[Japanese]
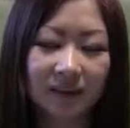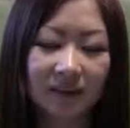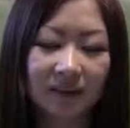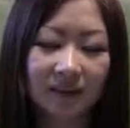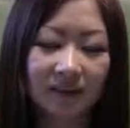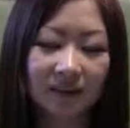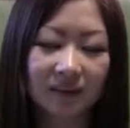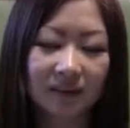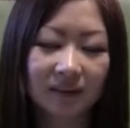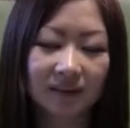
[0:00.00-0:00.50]
ん
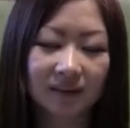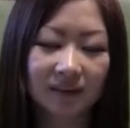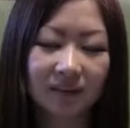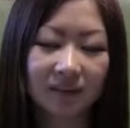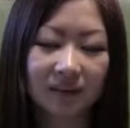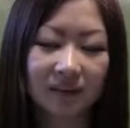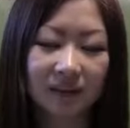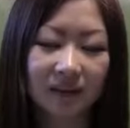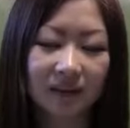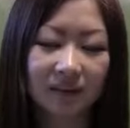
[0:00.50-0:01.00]
となくそ
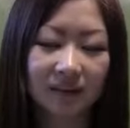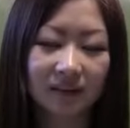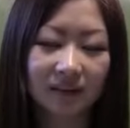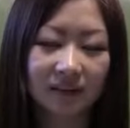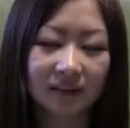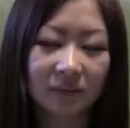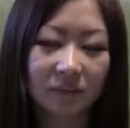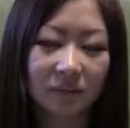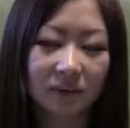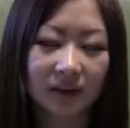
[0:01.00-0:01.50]
の辺歩い
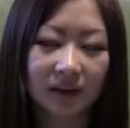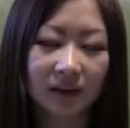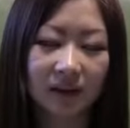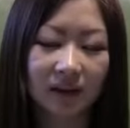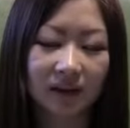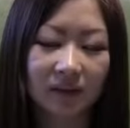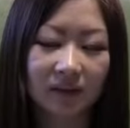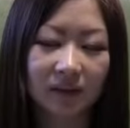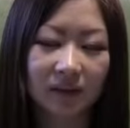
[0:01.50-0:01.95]
て目に入っ